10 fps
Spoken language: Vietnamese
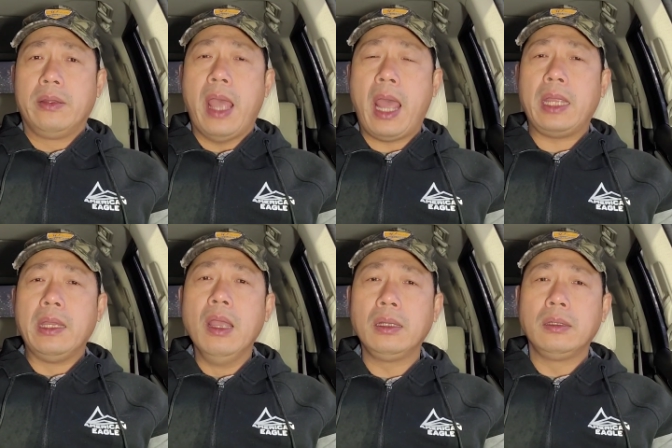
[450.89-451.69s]
dài
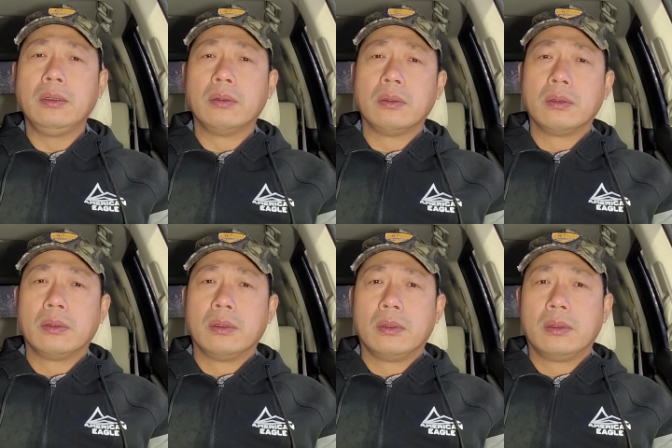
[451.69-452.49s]
nhất
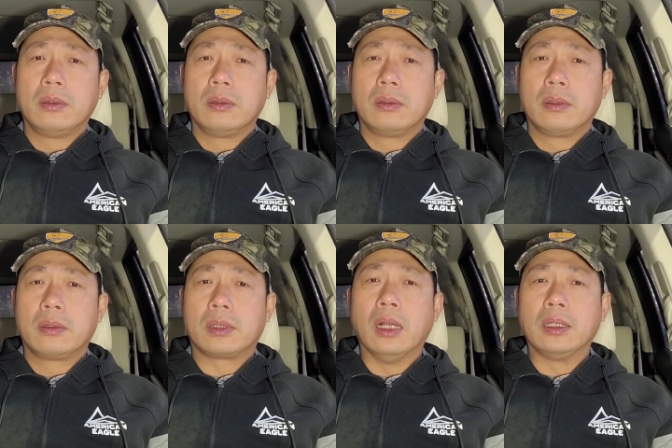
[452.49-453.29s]

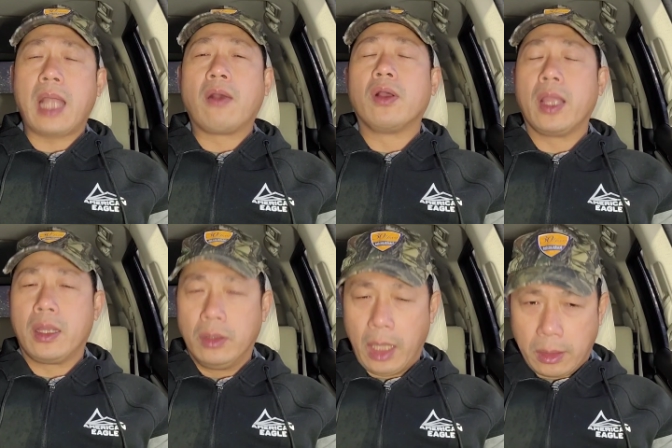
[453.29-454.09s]
từ sau
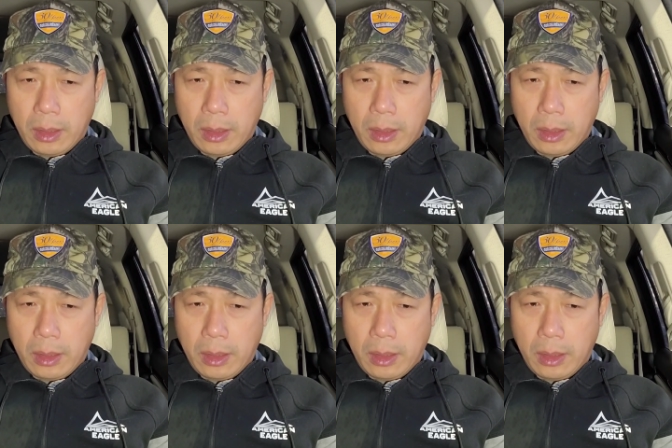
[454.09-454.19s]
khi con dịch